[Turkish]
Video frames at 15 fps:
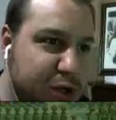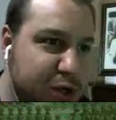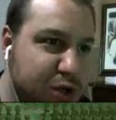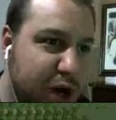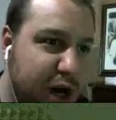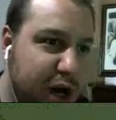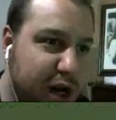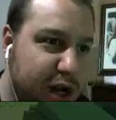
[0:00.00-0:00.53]
Şu
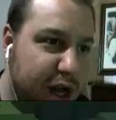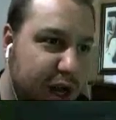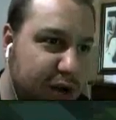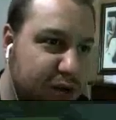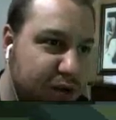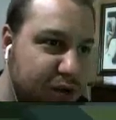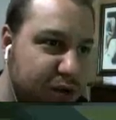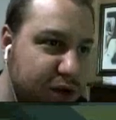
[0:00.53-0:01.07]
arkaya
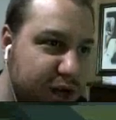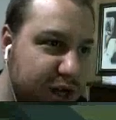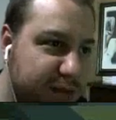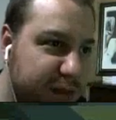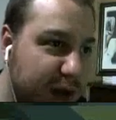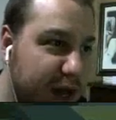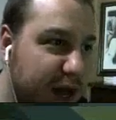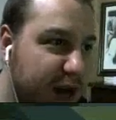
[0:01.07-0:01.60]
koyacağız.
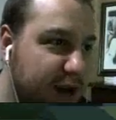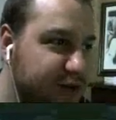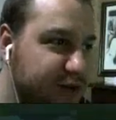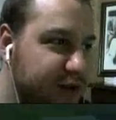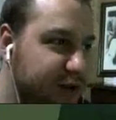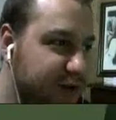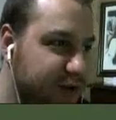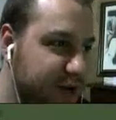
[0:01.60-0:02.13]
Baya
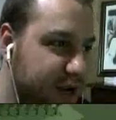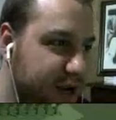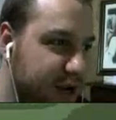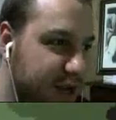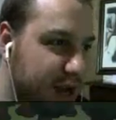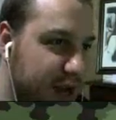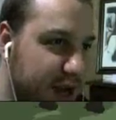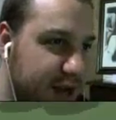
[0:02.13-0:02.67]
güzel
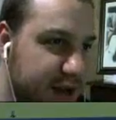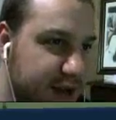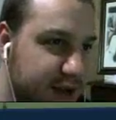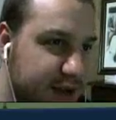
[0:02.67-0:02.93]
olacak ya.